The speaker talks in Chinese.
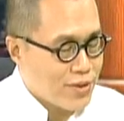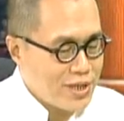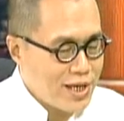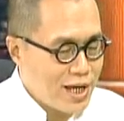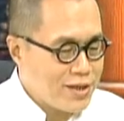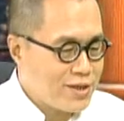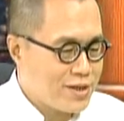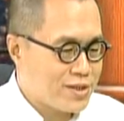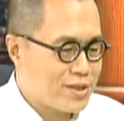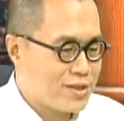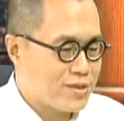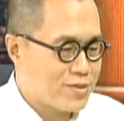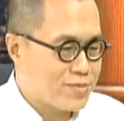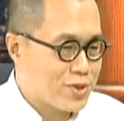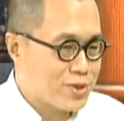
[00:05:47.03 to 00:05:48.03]
回家那
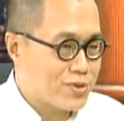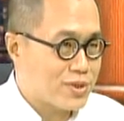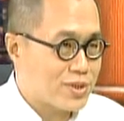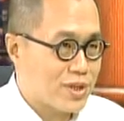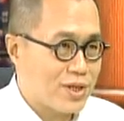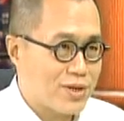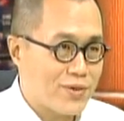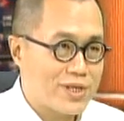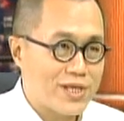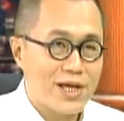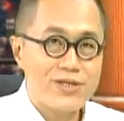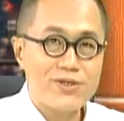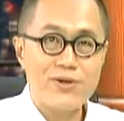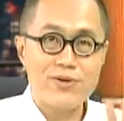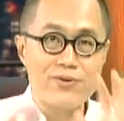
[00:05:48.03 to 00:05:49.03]
次，你有没有注意？他他回
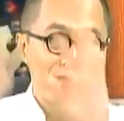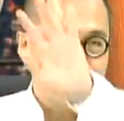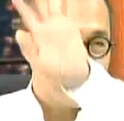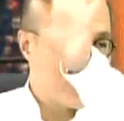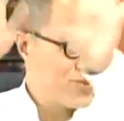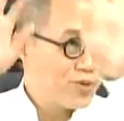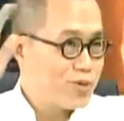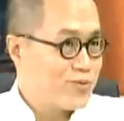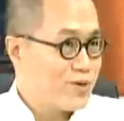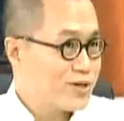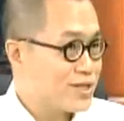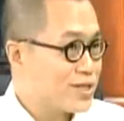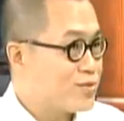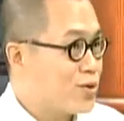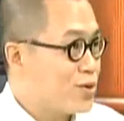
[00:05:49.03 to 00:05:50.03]
家之后，东摸
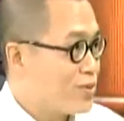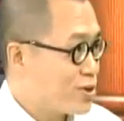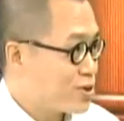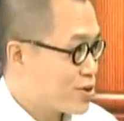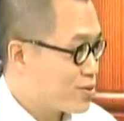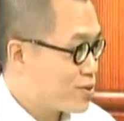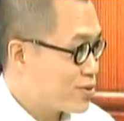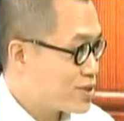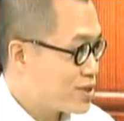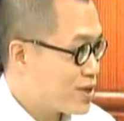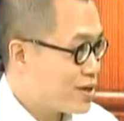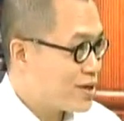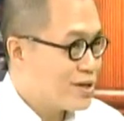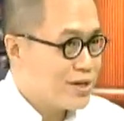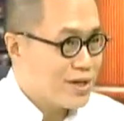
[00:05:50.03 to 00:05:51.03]
摸，西摸摸，收东
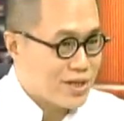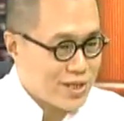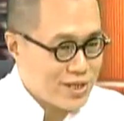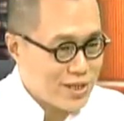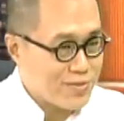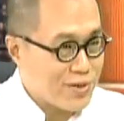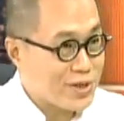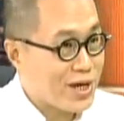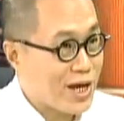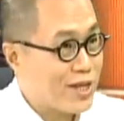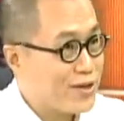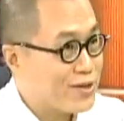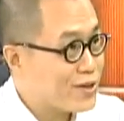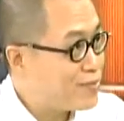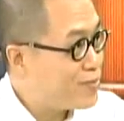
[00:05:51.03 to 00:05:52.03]
西。一进门就
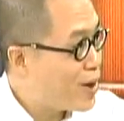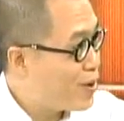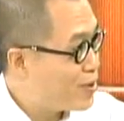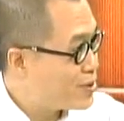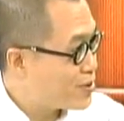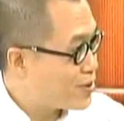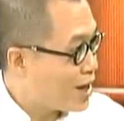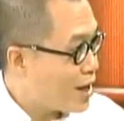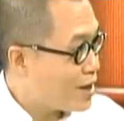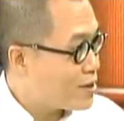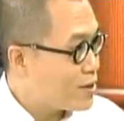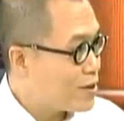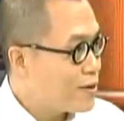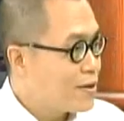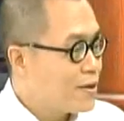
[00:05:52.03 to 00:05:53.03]
看到那个猫又
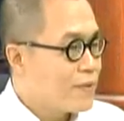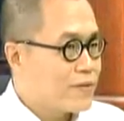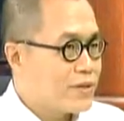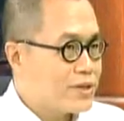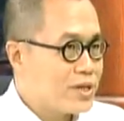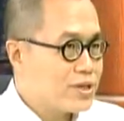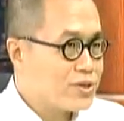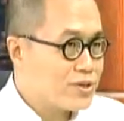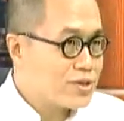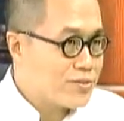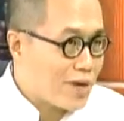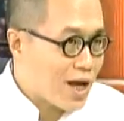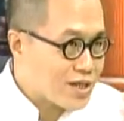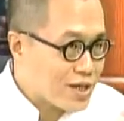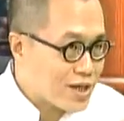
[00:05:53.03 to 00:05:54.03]
来了。你那时候，
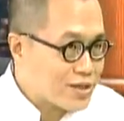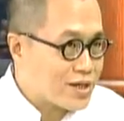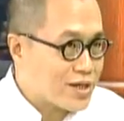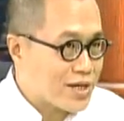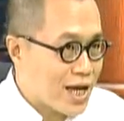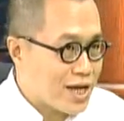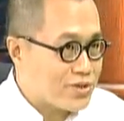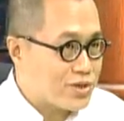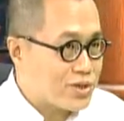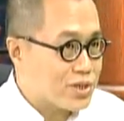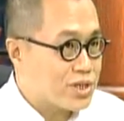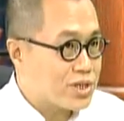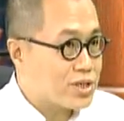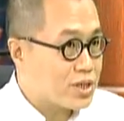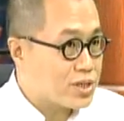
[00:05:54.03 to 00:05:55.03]
你马上那个感觉
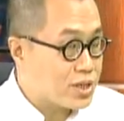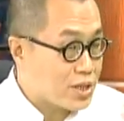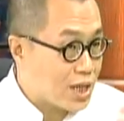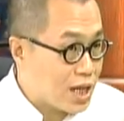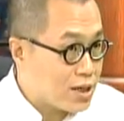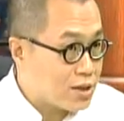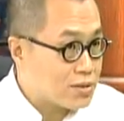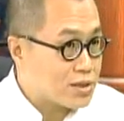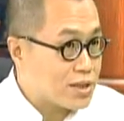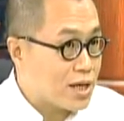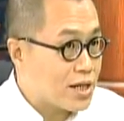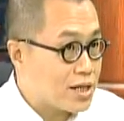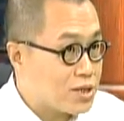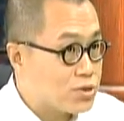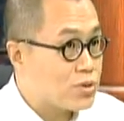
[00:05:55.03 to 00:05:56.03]
就是，这是他
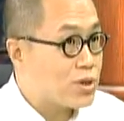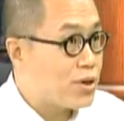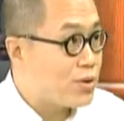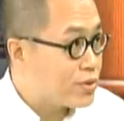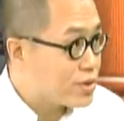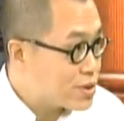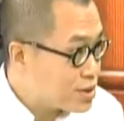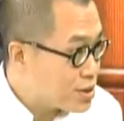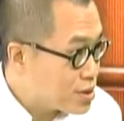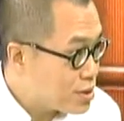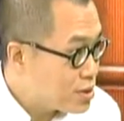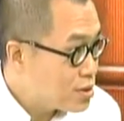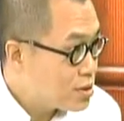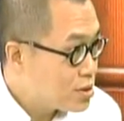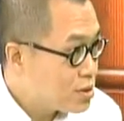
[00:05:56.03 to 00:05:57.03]
大概是最后一
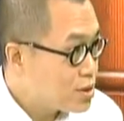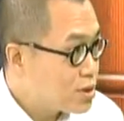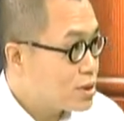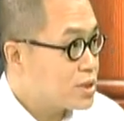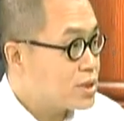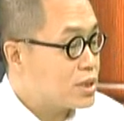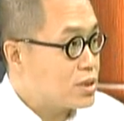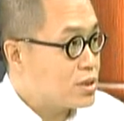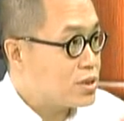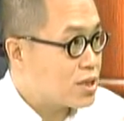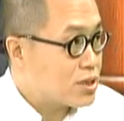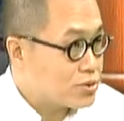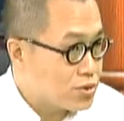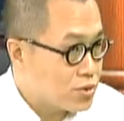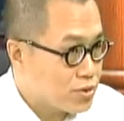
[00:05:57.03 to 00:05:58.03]
次
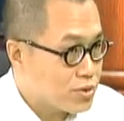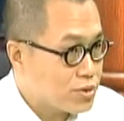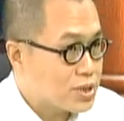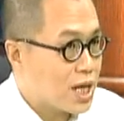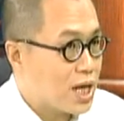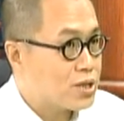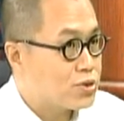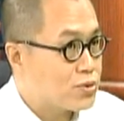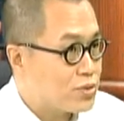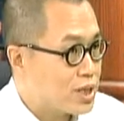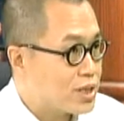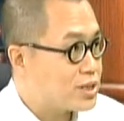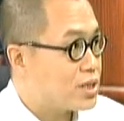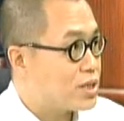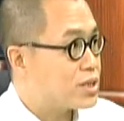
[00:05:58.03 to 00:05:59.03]
进入他
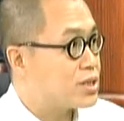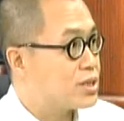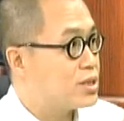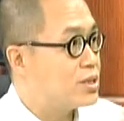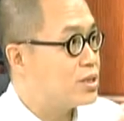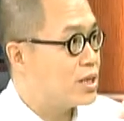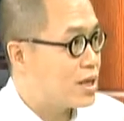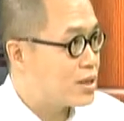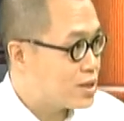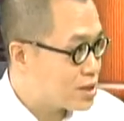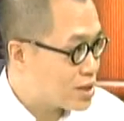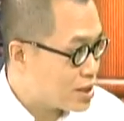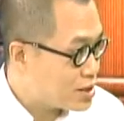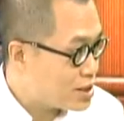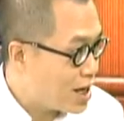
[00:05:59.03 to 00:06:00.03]
住了几十年
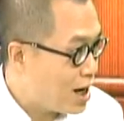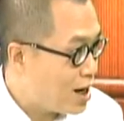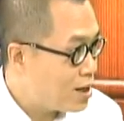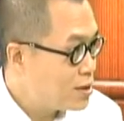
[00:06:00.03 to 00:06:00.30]
的这个